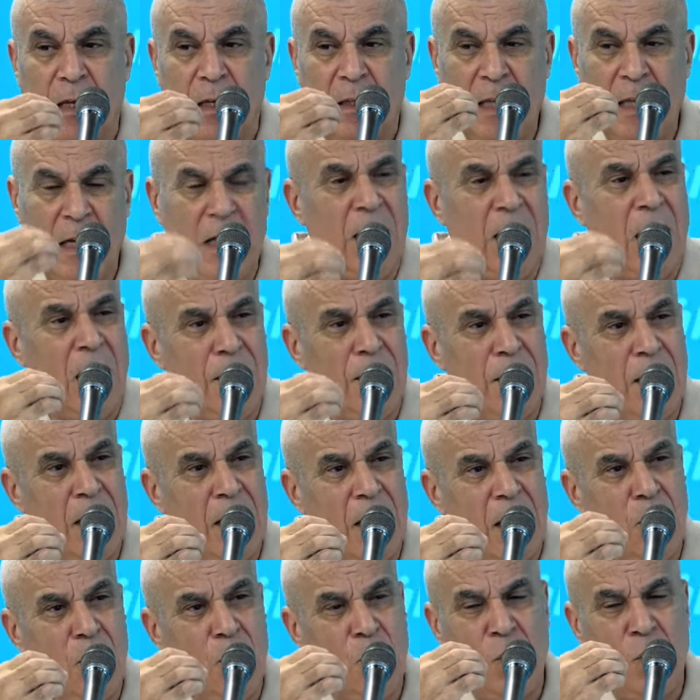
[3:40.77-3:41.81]
دليل ايضا
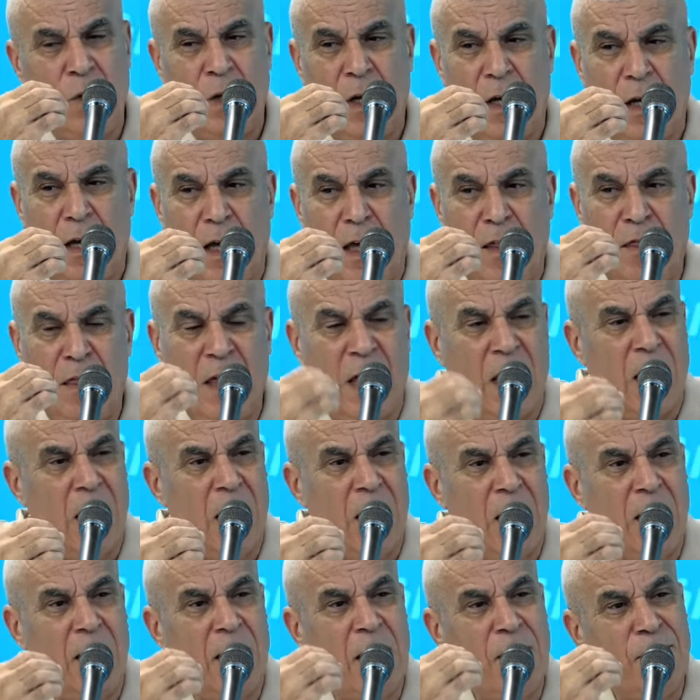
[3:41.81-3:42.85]
انه
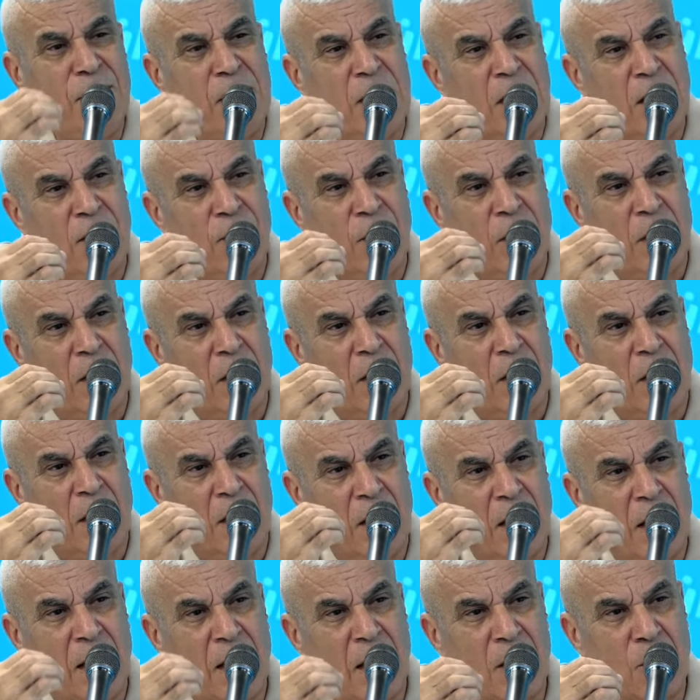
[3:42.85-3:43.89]
الذخائر نفذت في
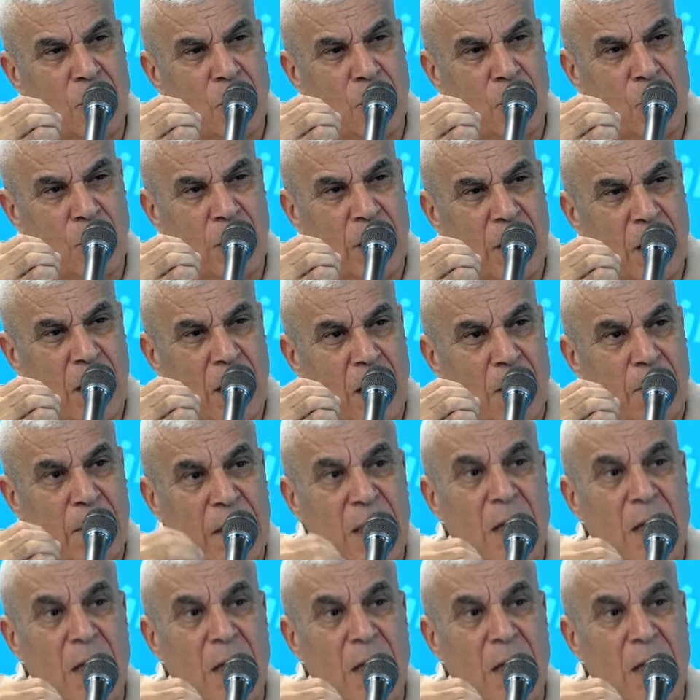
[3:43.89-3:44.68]
عند الكيان الصهيوني إيه.